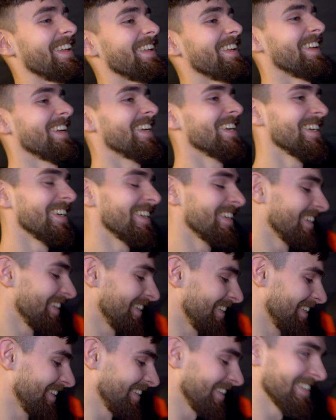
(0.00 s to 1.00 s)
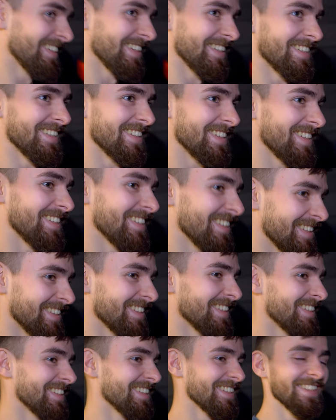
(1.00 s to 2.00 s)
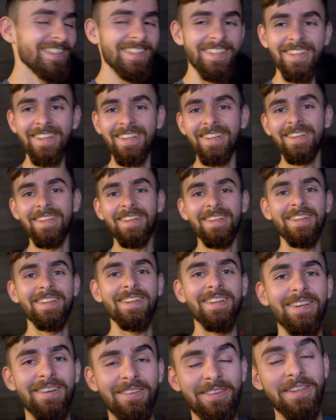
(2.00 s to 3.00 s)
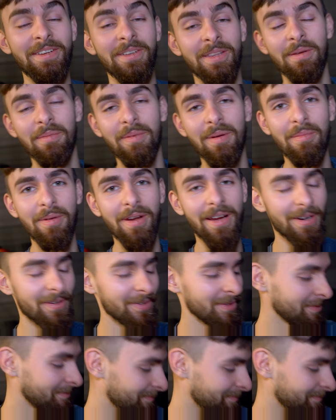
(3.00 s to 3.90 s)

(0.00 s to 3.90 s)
un gaffeur équilibré sur 4 axes. Oui, on aime le les blagues, ouais.